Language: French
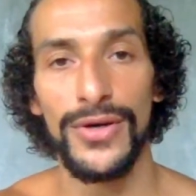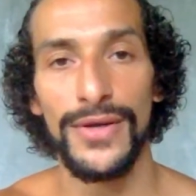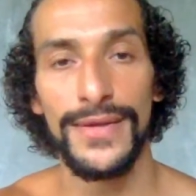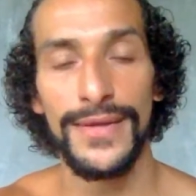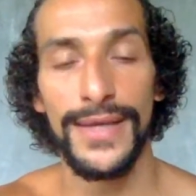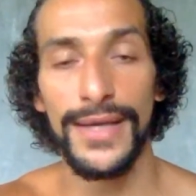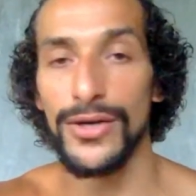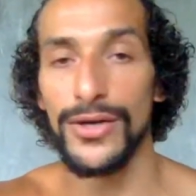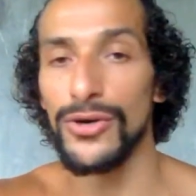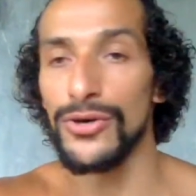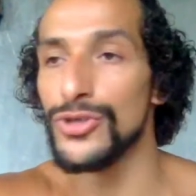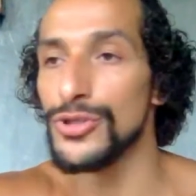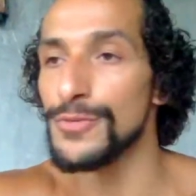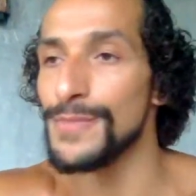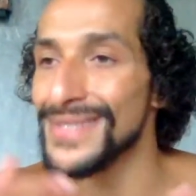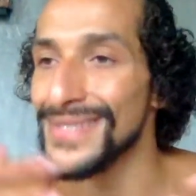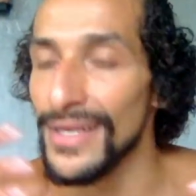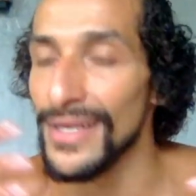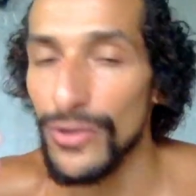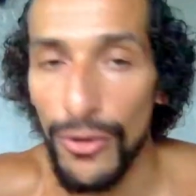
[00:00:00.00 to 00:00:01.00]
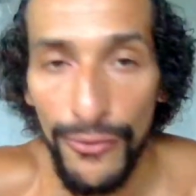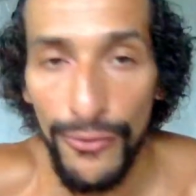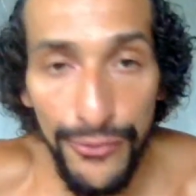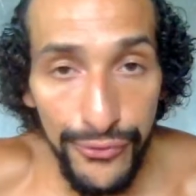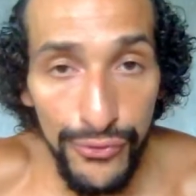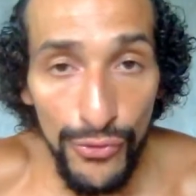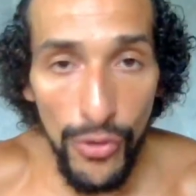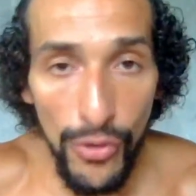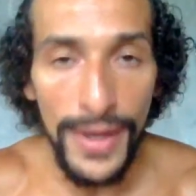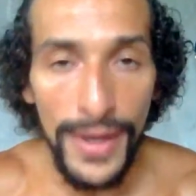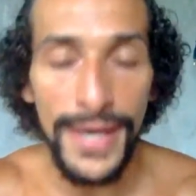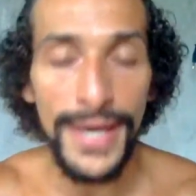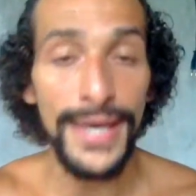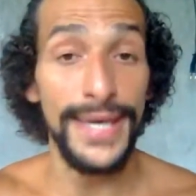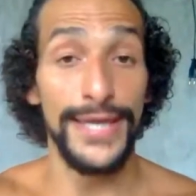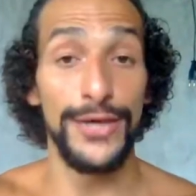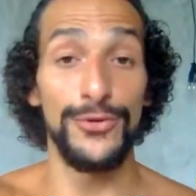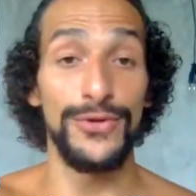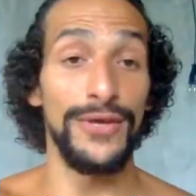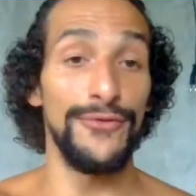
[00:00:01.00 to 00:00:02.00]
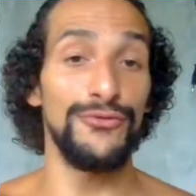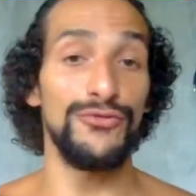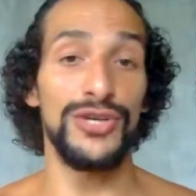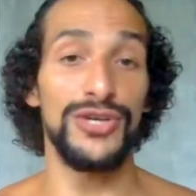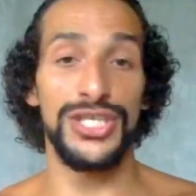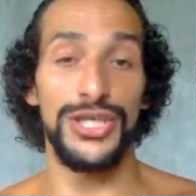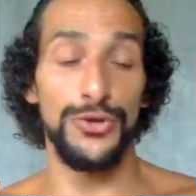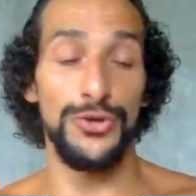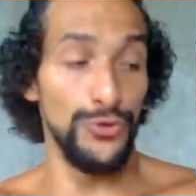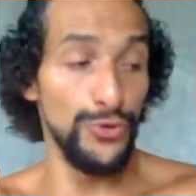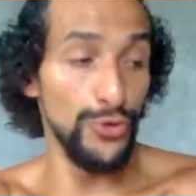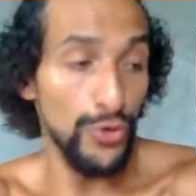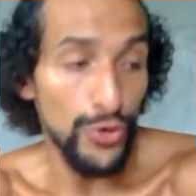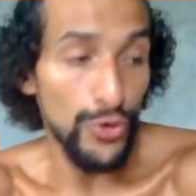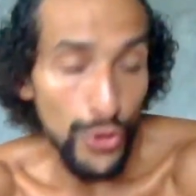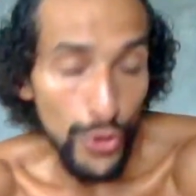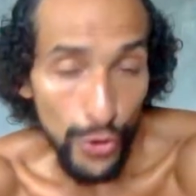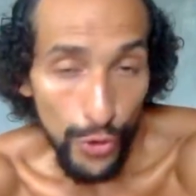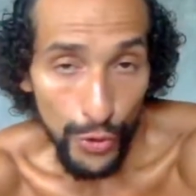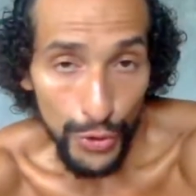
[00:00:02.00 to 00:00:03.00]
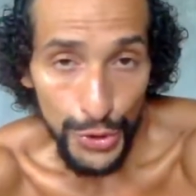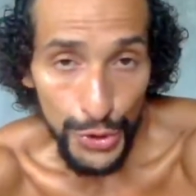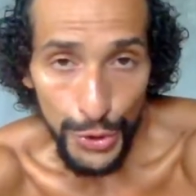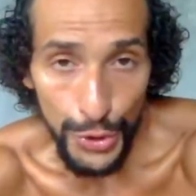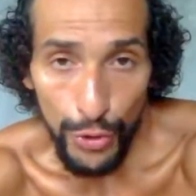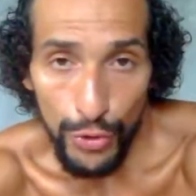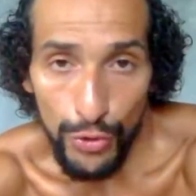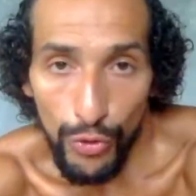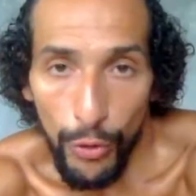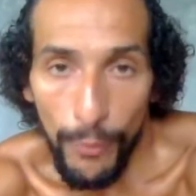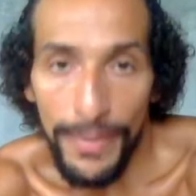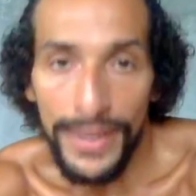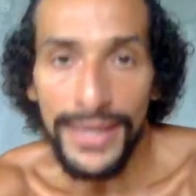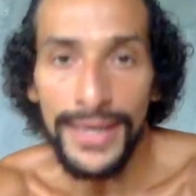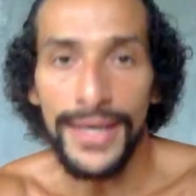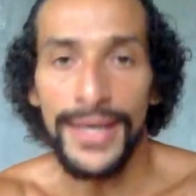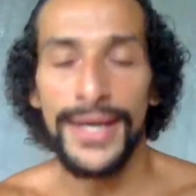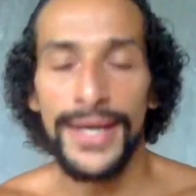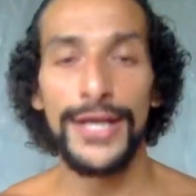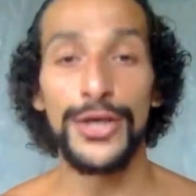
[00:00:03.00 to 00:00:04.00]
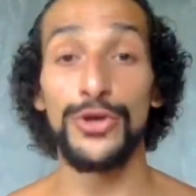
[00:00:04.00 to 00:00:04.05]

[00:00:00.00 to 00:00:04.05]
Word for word: d'accord, que je passe un temps fou et que des fois j'ai le dos, le haut du dos courbé,